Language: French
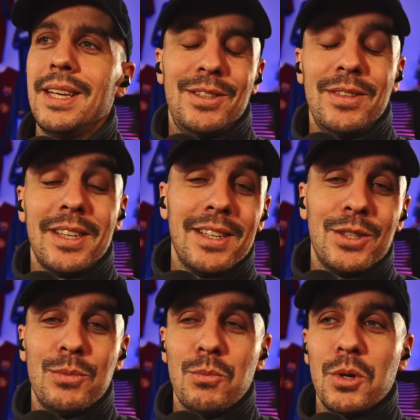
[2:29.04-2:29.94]
Je vais,
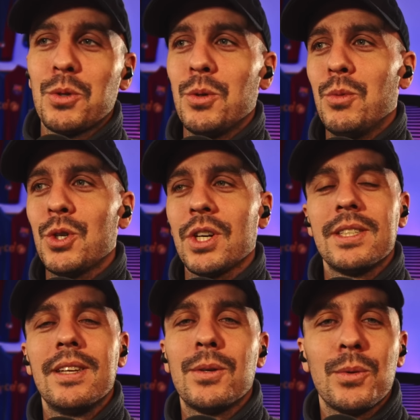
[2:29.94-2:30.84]
moi, je, moi, je
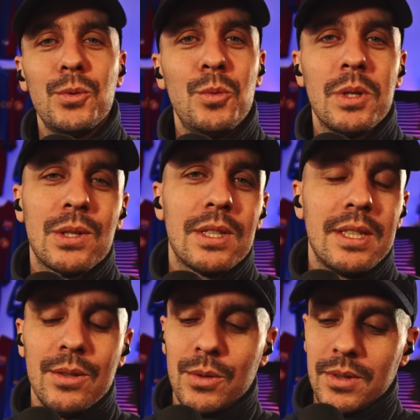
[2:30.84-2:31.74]
reste détendu parce que
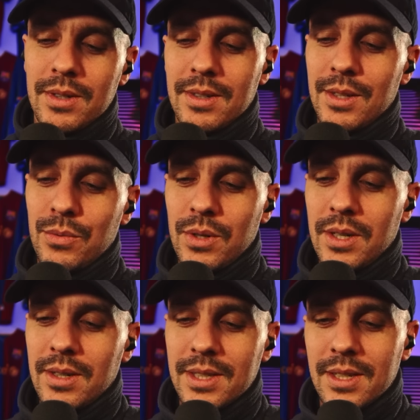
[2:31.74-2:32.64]
sinon, euh, des
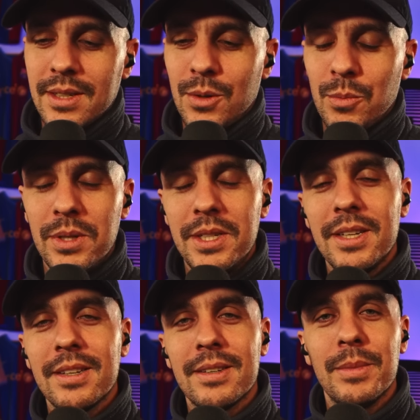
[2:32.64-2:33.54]
fois, ça serait
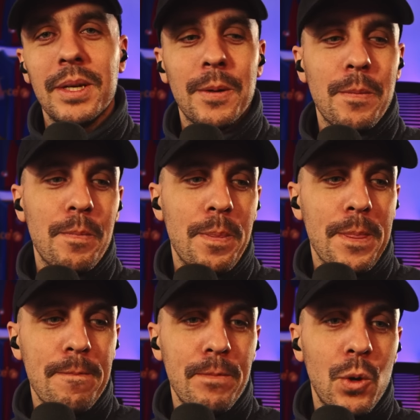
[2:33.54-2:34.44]
compliqué. Hein, mais euh,
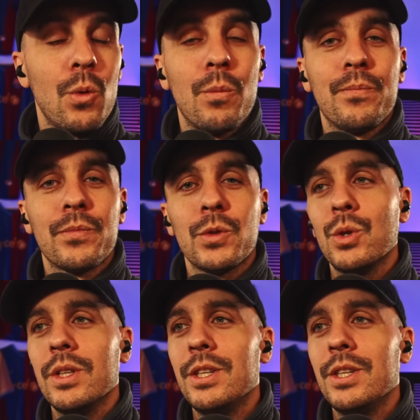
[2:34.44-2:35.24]
non, je l'ai